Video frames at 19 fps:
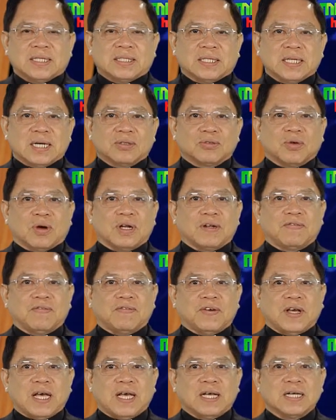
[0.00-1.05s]
tường thuật
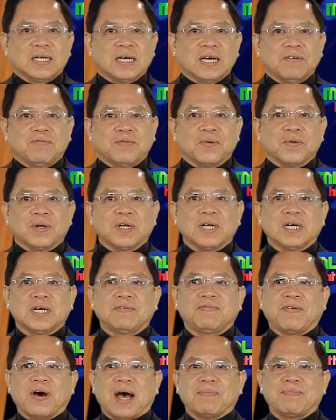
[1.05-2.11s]
về người phụ nữ
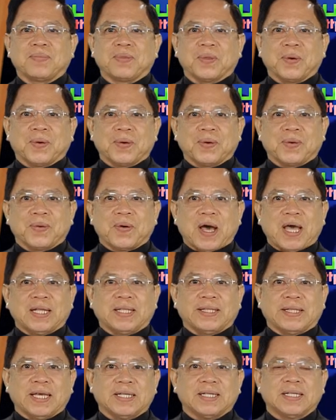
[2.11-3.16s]
phạm tội ngoại
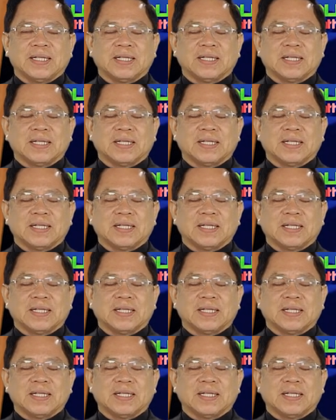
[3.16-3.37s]
tình